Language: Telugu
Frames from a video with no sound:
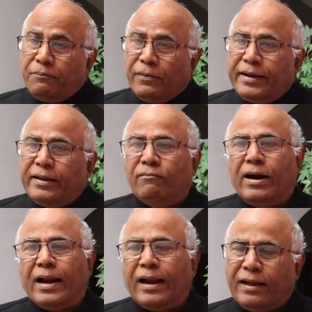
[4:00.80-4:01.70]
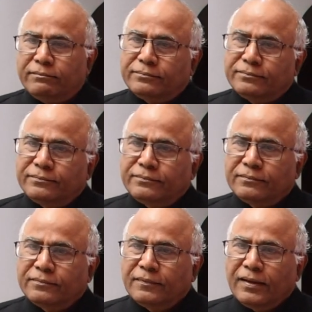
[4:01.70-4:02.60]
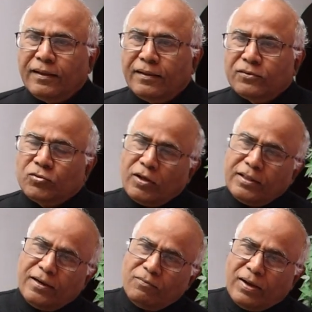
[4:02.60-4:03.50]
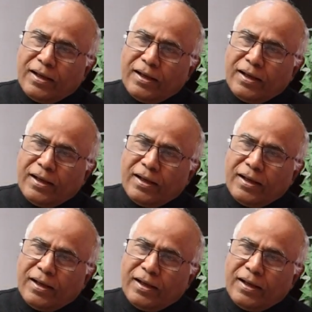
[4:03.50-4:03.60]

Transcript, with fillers: ఏ పార్టీ మారలా సోదరుడు